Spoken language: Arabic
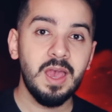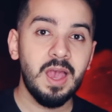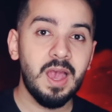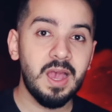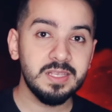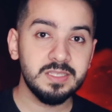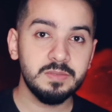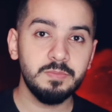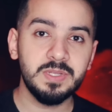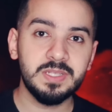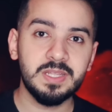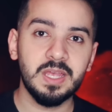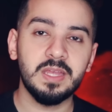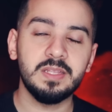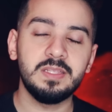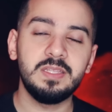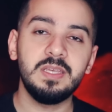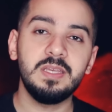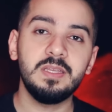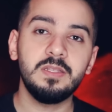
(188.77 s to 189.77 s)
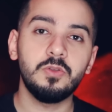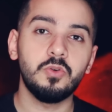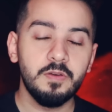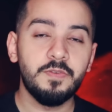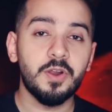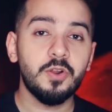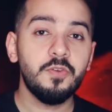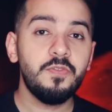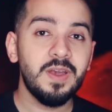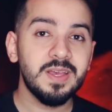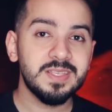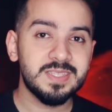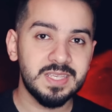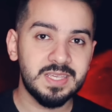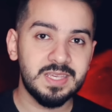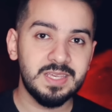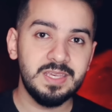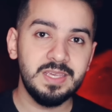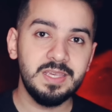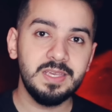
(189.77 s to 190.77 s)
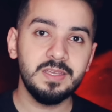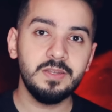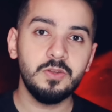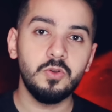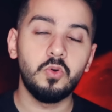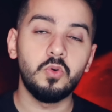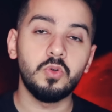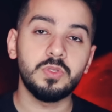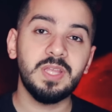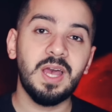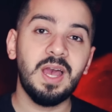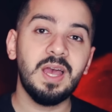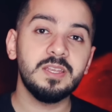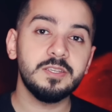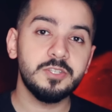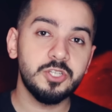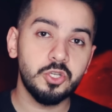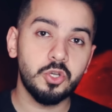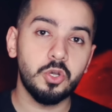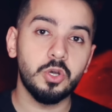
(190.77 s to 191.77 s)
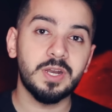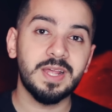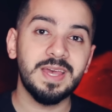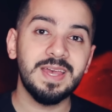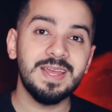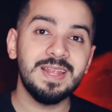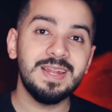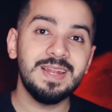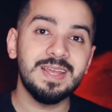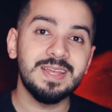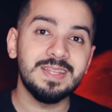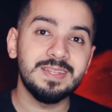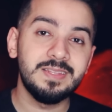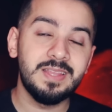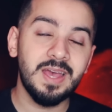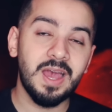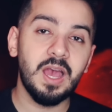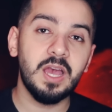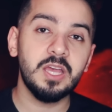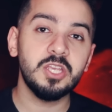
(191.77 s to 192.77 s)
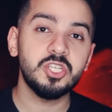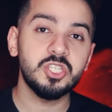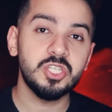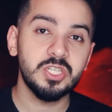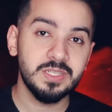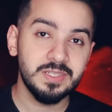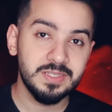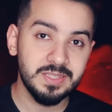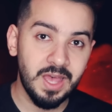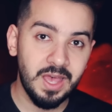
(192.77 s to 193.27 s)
حس بتهديد فرفع سكين وطعن شيكوريل دعش